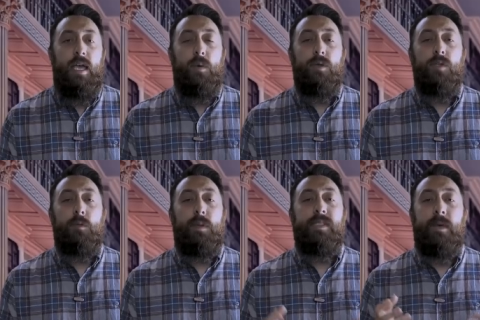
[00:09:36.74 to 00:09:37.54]
En cuanto a
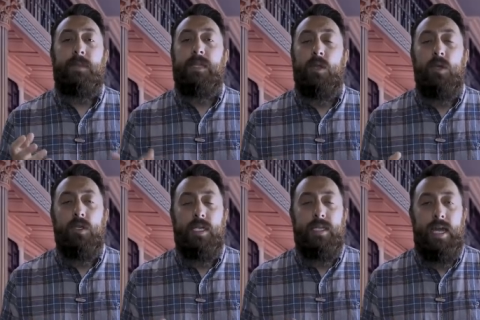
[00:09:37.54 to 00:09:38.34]
su pensamiento
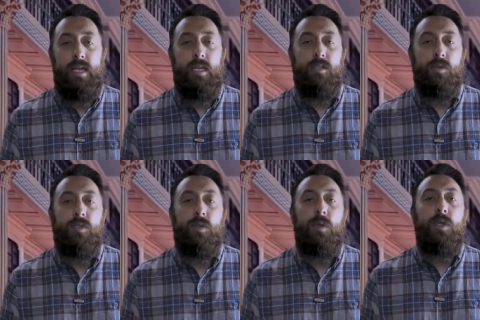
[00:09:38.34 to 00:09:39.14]
doctrinal, su
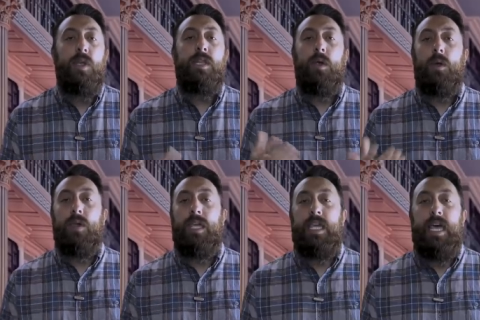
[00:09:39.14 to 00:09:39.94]
estudio de
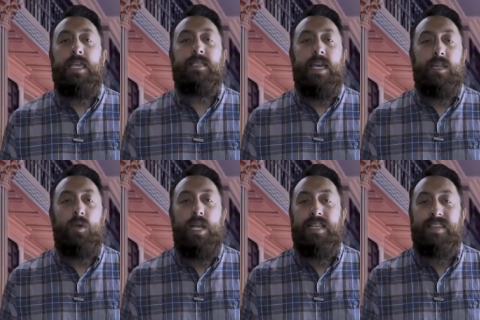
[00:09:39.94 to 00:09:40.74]
teología
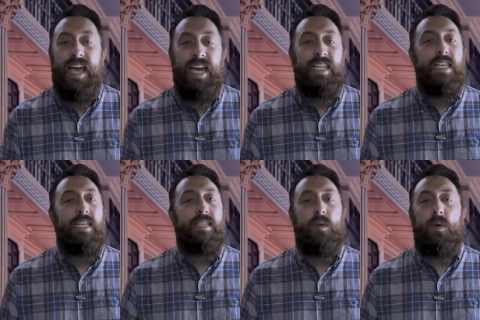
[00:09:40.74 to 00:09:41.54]
descartó las
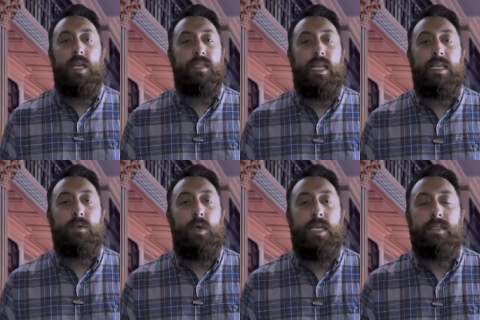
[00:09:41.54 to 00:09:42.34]
áridas secuelas del
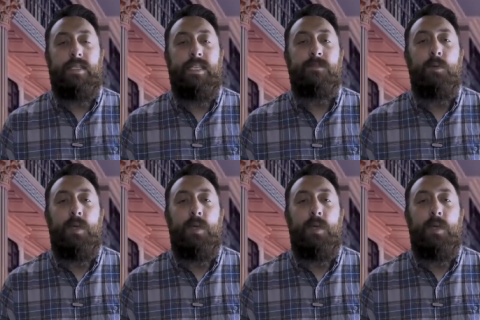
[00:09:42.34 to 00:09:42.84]
escolasticismo